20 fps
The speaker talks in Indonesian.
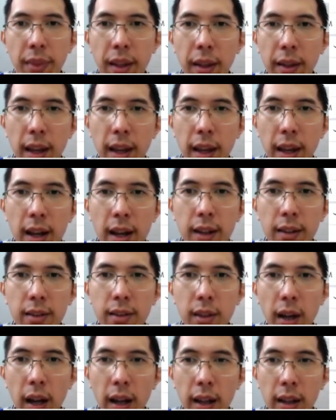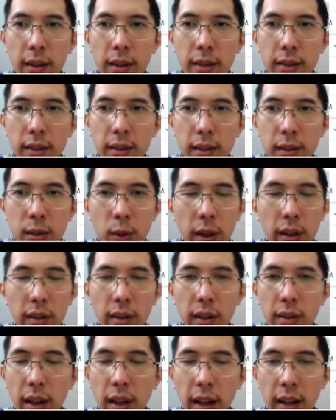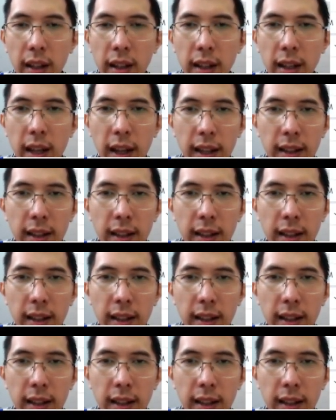Dia kondisi saat ini ya